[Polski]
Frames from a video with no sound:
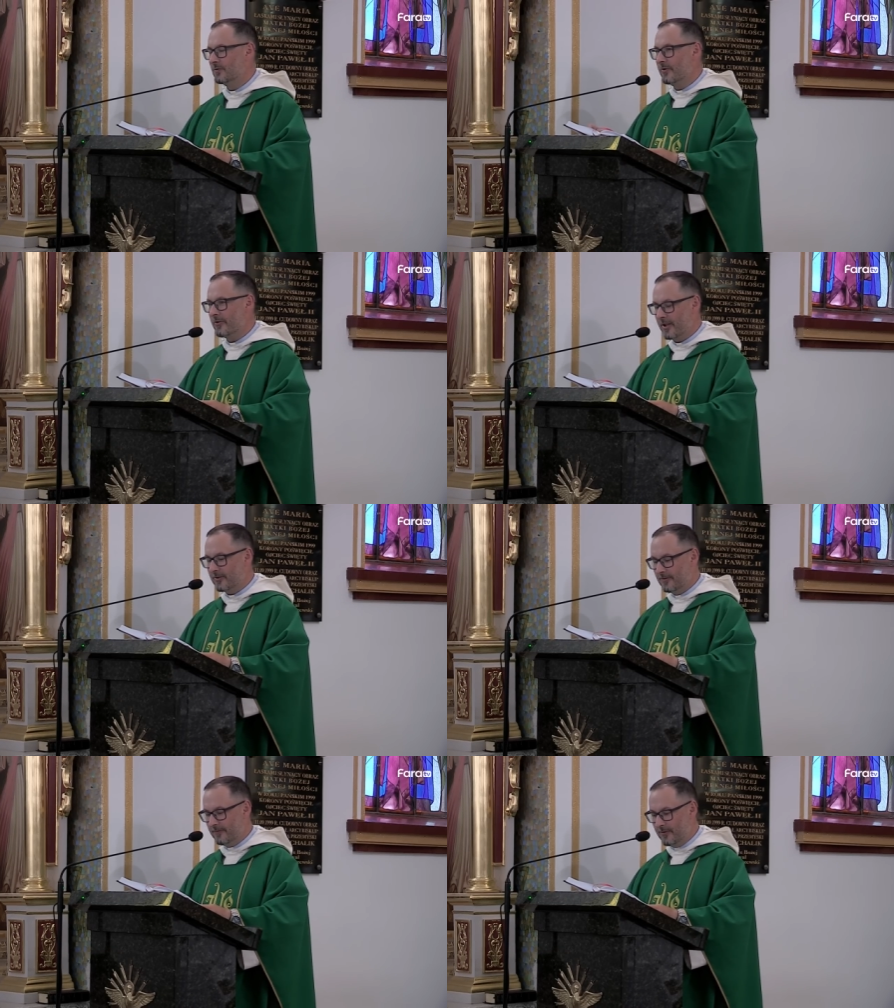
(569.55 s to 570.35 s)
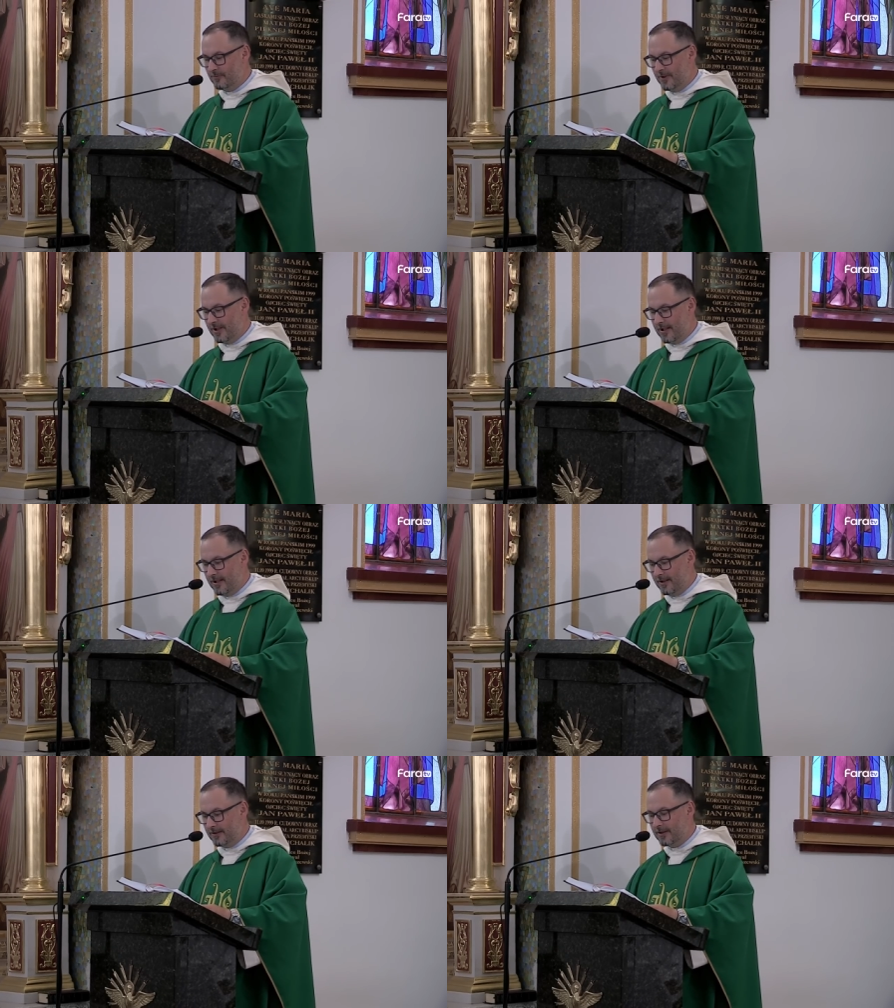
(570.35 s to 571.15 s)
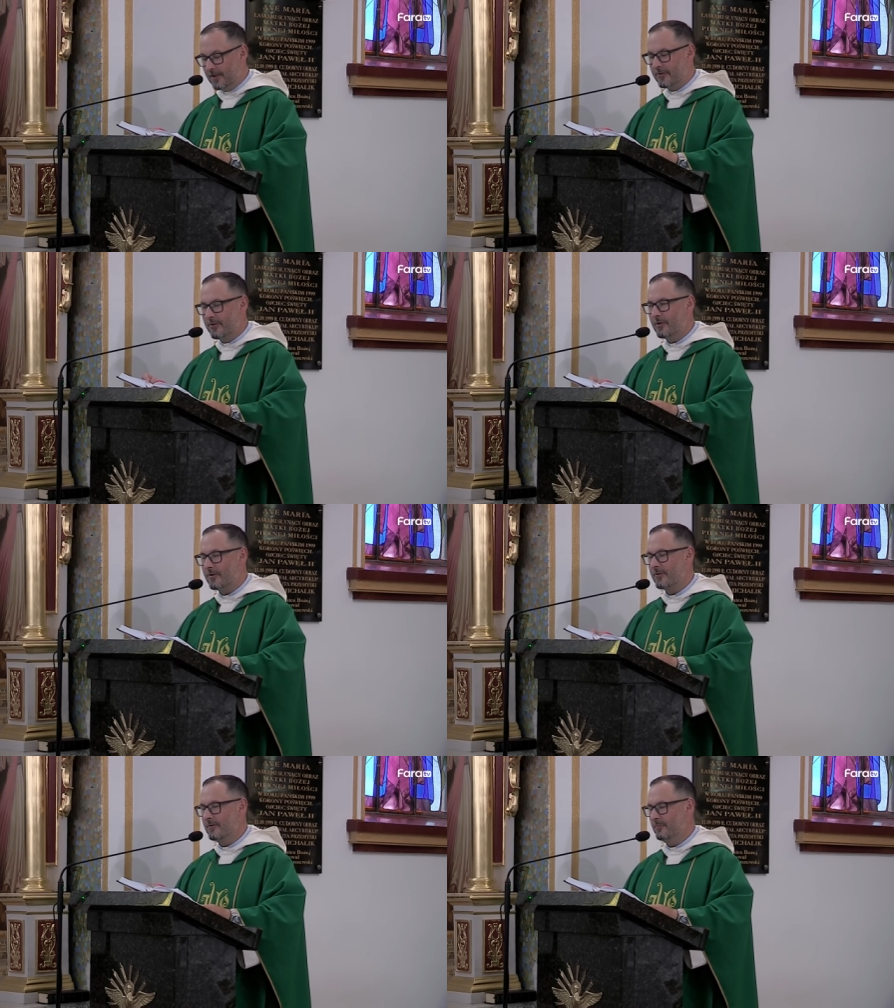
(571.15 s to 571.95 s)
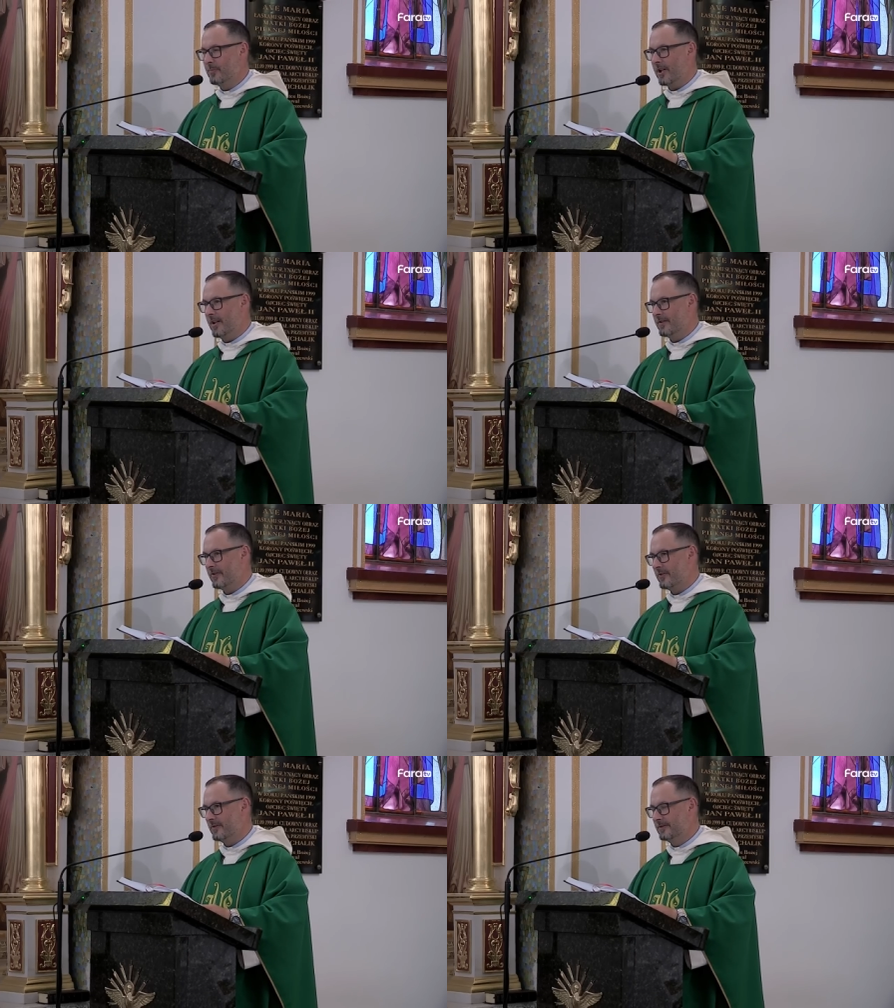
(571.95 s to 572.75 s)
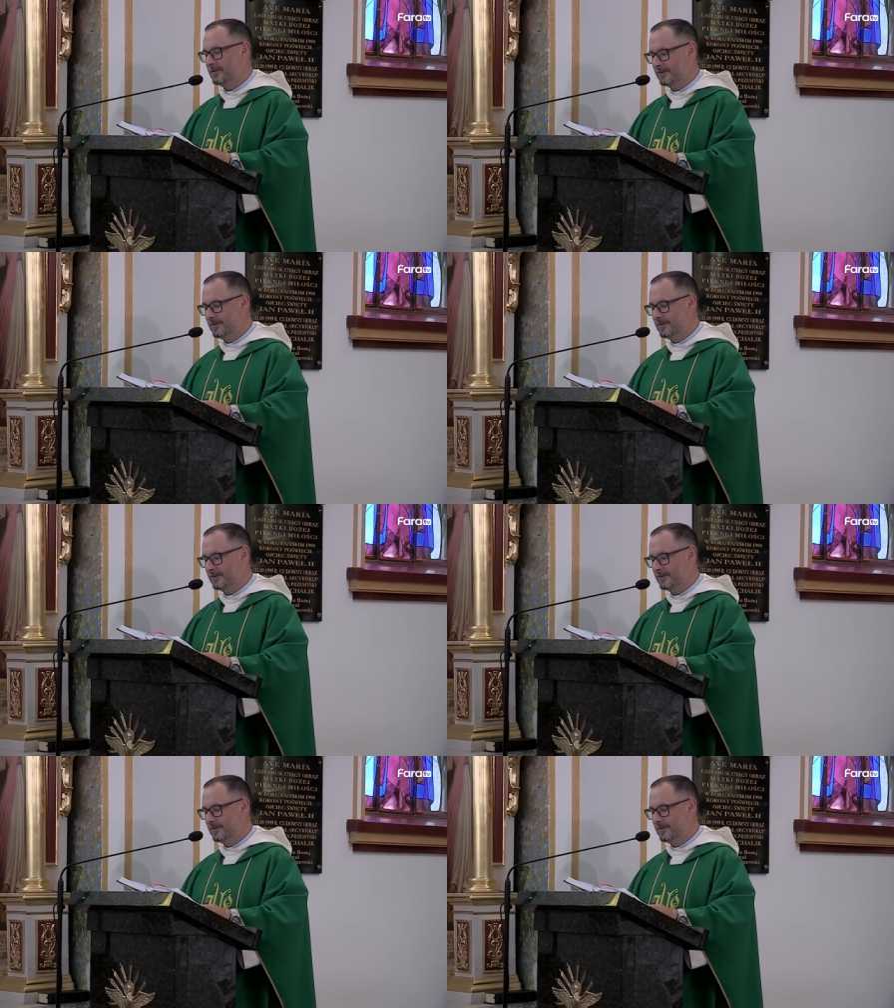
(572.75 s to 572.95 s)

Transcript: ustanowił nadzorców prac,